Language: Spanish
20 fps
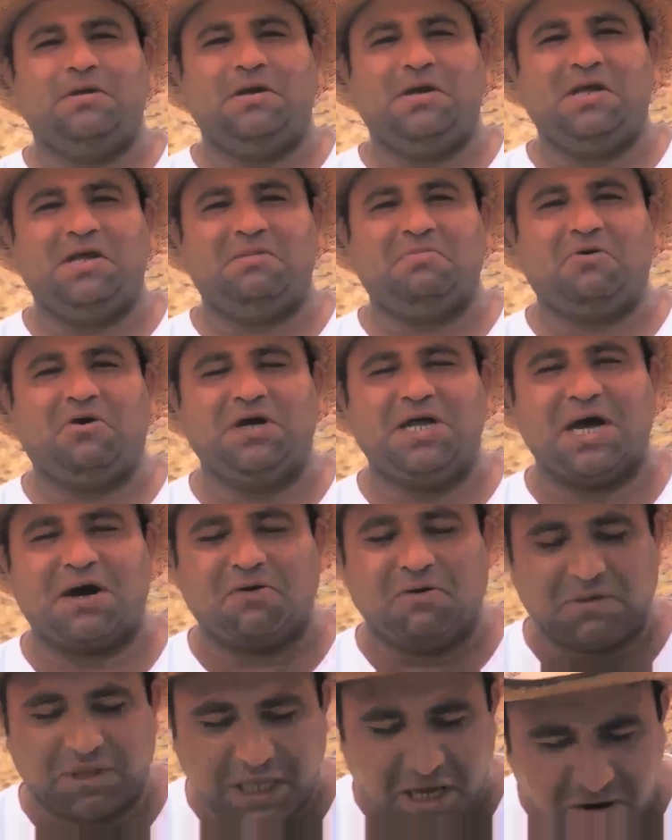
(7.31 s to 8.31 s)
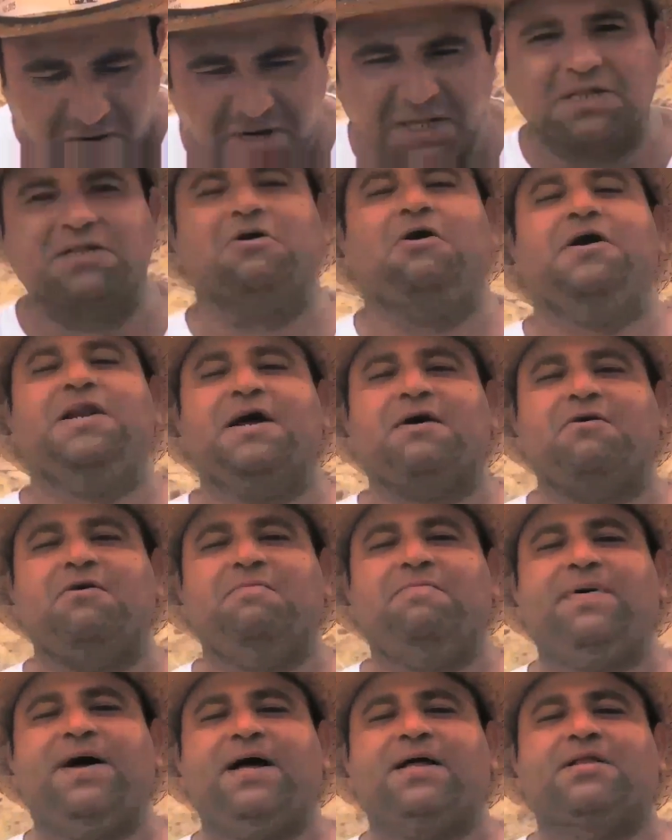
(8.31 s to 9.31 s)
Les voy a contar una historia,
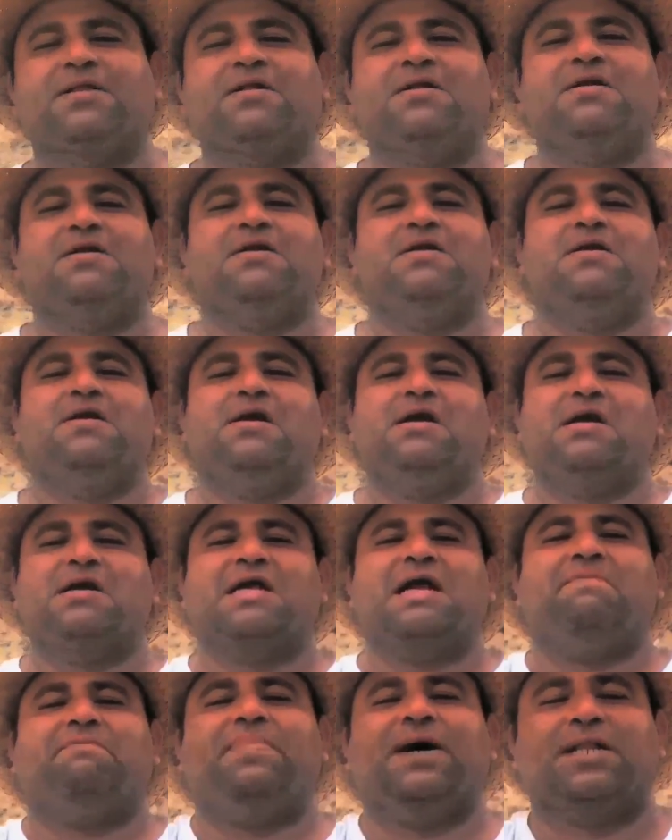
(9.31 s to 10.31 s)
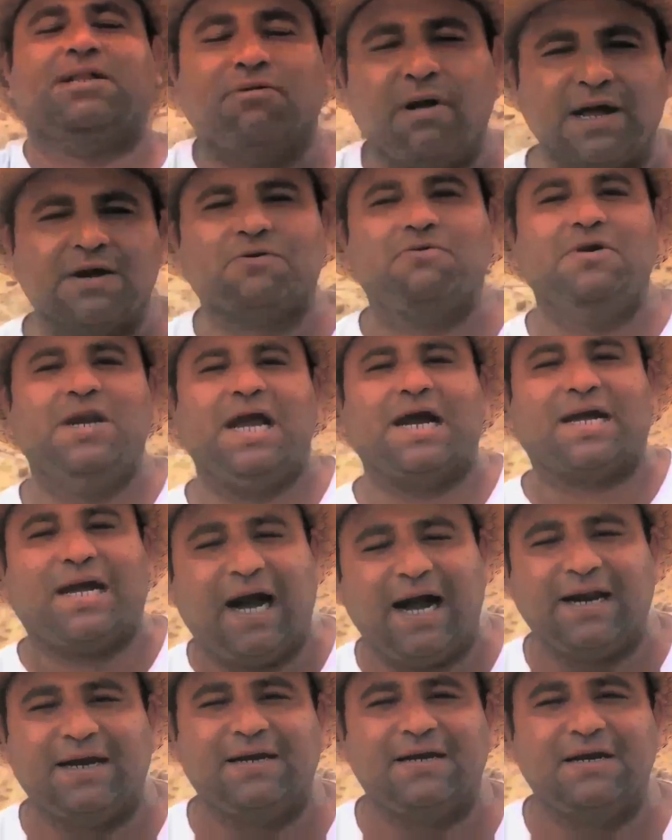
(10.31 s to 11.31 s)
compas, que pasó en
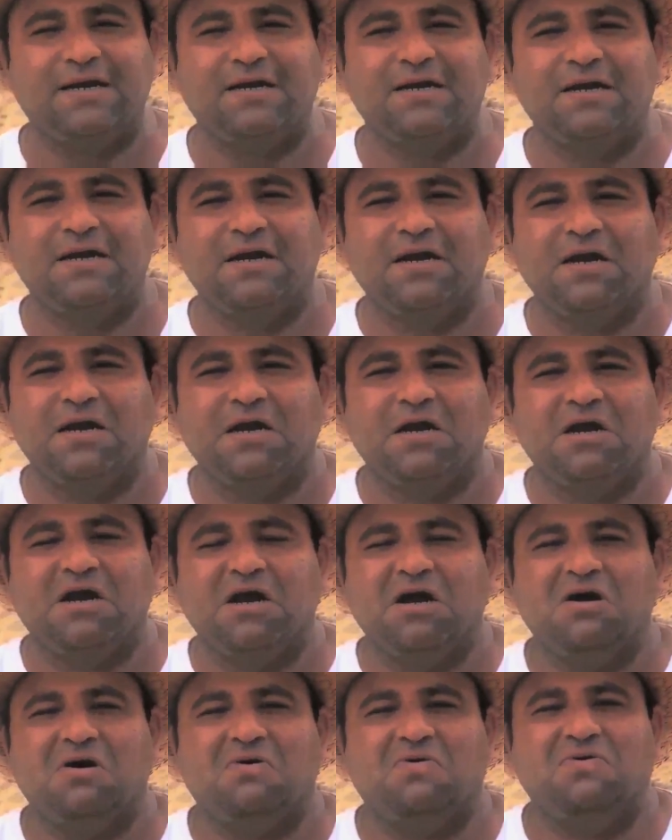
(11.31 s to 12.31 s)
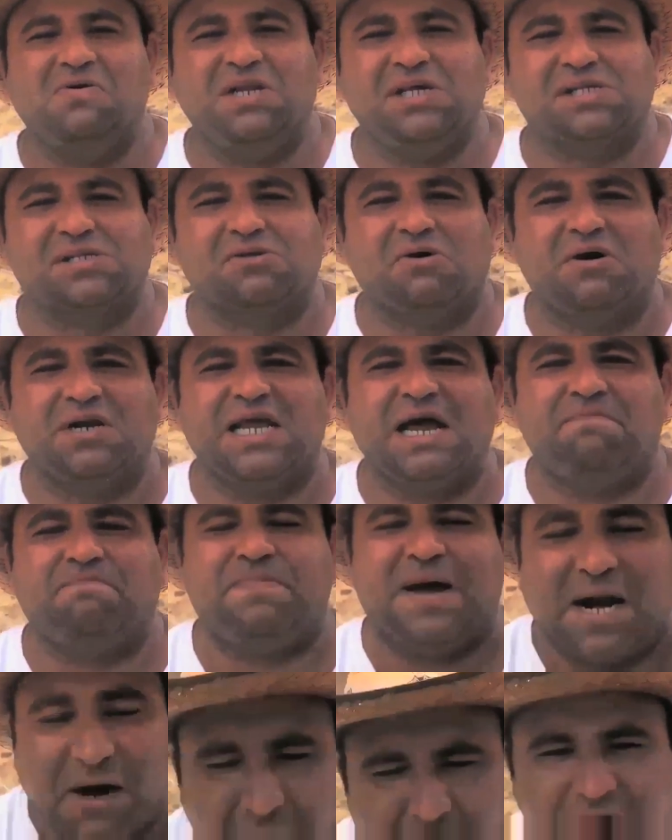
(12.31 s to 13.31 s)
Culiacán. Una historia
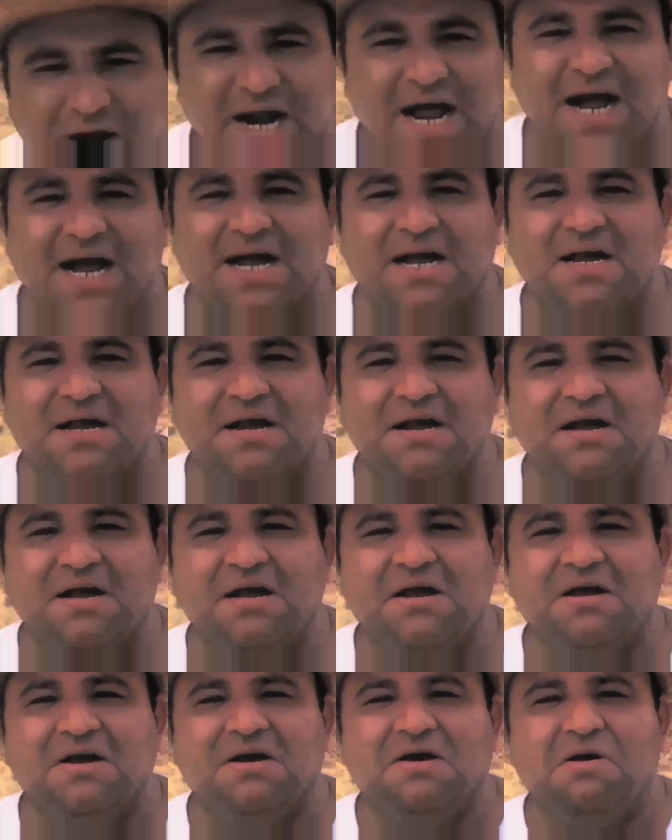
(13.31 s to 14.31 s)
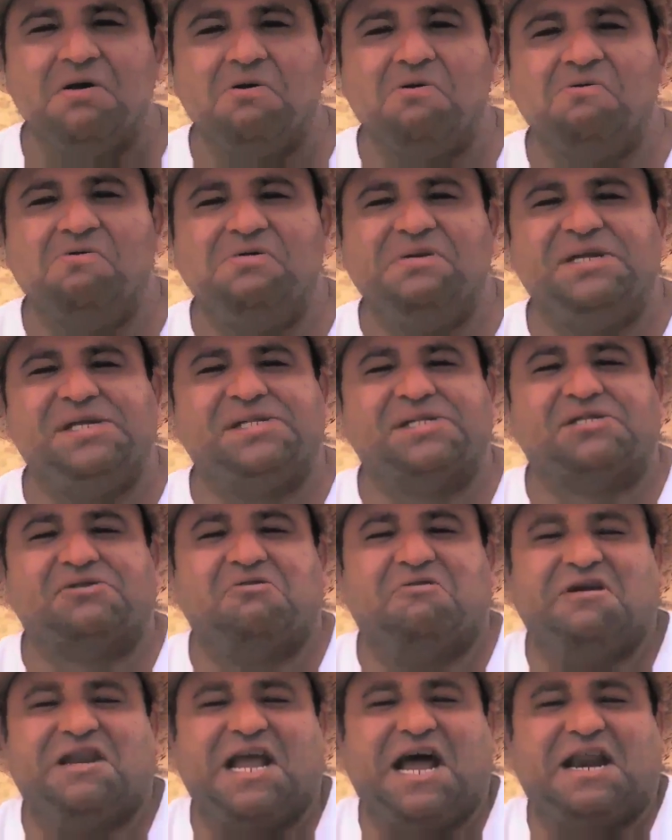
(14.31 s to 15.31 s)
perrona. Una
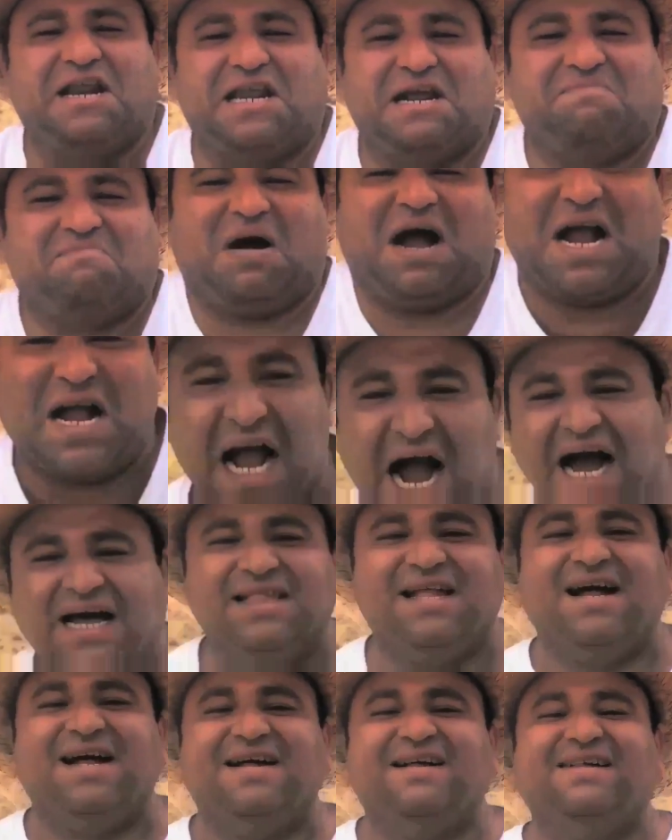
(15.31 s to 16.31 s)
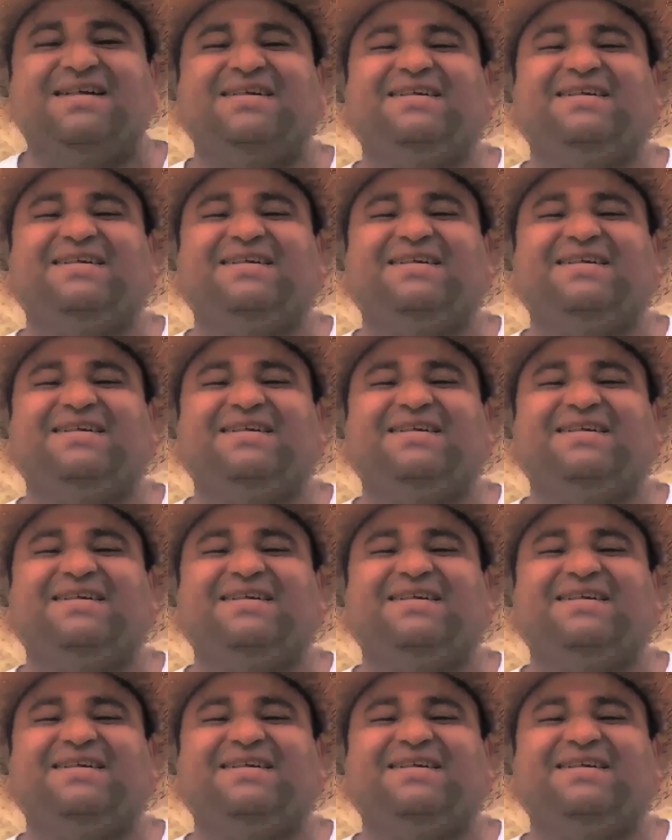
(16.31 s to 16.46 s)
historia remangada.